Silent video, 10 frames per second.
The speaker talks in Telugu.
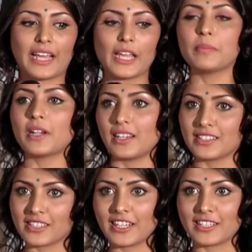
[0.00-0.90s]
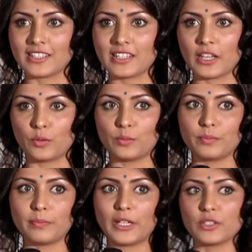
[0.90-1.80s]
టైప్ uh, కాస్ట్ చేసేసారు
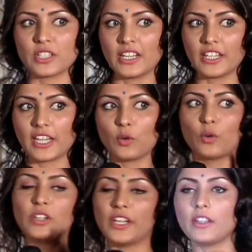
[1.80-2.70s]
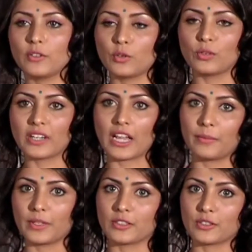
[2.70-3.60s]
మధుశాలి కెన్ ఓన్లీ డూ
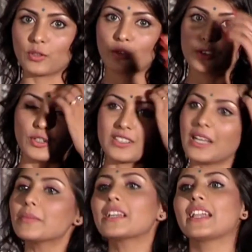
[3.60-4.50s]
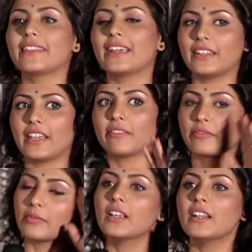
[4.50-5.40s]
గ్లామరస్ రోల్స్ ఆర్ సంథింగ్ లైక్ దట్ దే
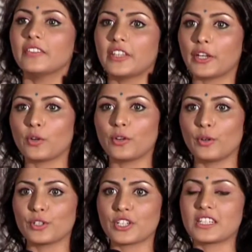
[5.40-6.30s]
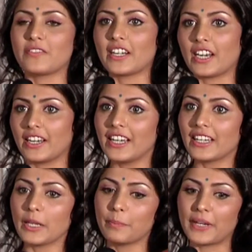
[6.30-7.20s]
హ్యావ్ దేర్ ఓన్ నోషన్స్ వాటి
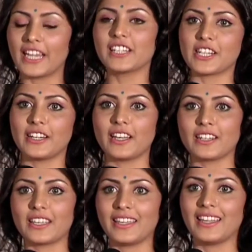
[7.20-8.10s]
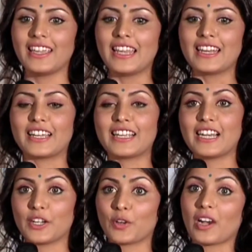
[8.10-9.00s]
అన్నిటినీ బ్రేక్ చేయడానికి నాకు
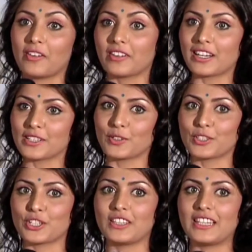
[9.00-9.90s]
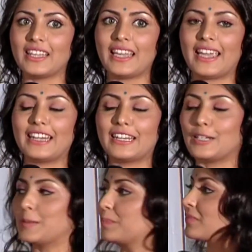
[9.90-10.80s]
ఇలాంటి ఒక అవకాశం వచ్చింది అండ్
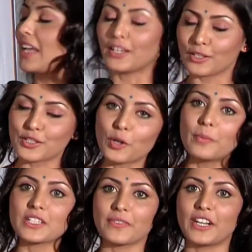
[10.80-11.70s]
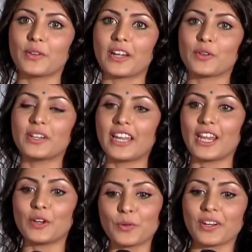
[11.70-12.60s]
థ్యాంక్ యూ సో మచ్ వేణు గారు
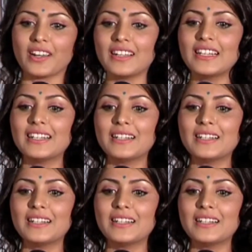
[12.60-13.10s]
నేను కూడా